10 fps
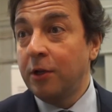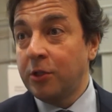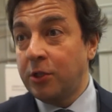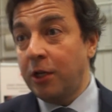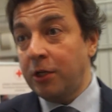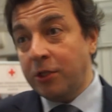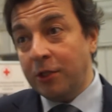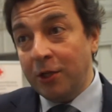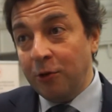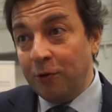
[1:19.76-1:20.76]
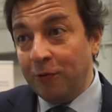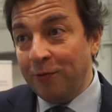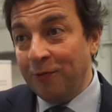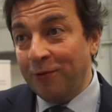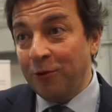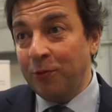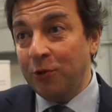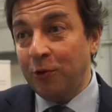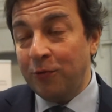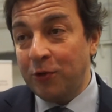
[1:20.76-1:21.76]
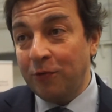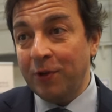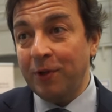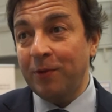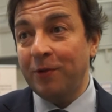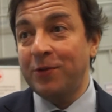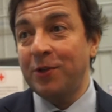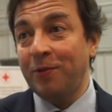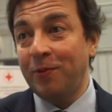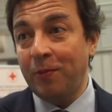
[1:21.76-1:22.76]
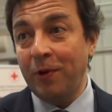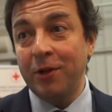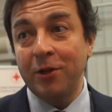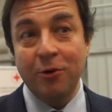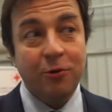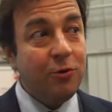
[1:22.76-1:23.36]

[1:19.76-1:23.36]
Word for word: Старостина ее в клубе «Дом» все время все пропагандируют.